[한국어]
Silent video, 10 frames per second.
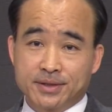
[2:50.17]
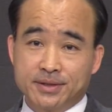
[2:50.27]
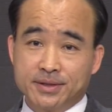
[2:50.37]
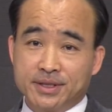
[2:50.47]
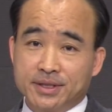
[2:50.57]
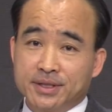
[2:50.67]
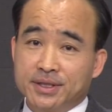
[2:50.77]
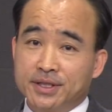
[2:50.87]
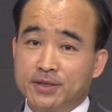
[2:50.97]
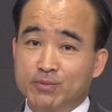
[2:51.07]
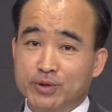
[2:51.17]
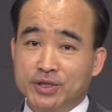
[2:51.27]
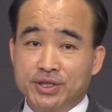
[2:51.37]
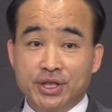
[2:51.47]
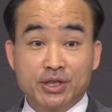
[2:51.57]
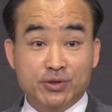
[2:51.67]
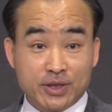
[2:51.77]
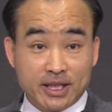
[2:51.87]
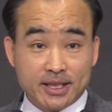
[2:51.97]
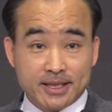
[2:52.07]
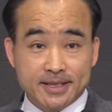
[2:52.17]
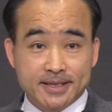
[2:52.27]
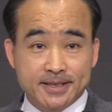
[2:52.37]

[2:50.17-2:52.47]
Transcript: 그 이름을 예수라 하라.